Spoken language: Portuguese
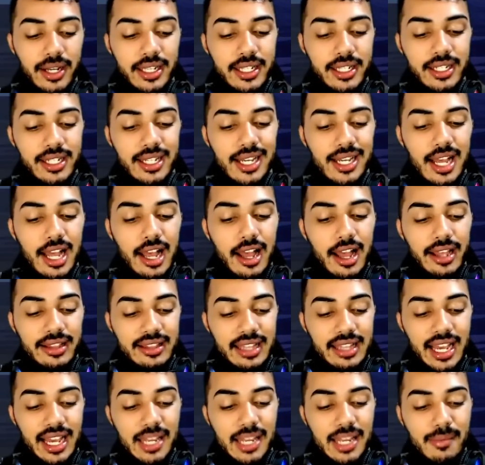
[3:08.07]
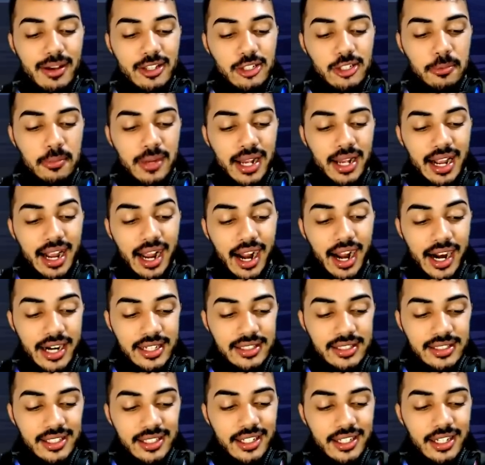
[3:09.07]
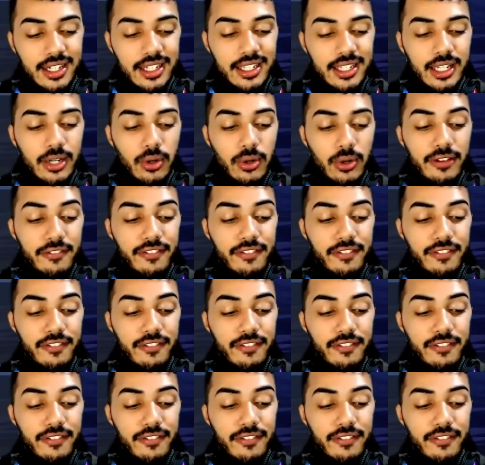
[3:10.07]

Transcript: aí, tá aí mais uma carta que eu